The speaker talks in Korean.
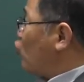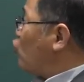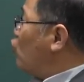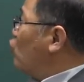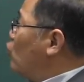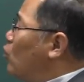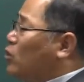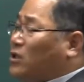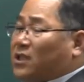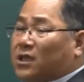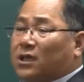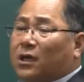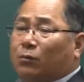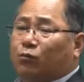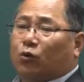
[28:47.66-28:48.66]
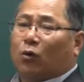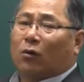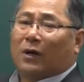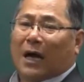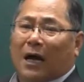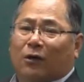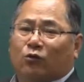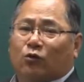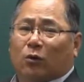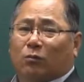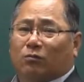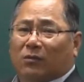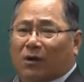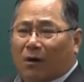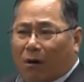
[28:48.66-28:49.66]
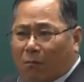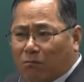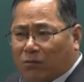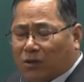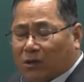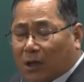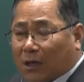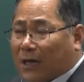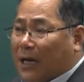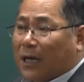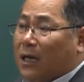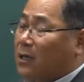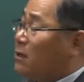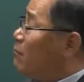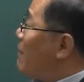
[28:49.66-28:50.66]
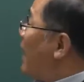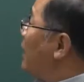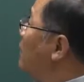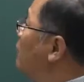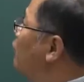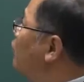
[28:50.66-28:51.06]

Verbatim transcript: 추후로 지겹도록 강조 엄청나게 이거 많이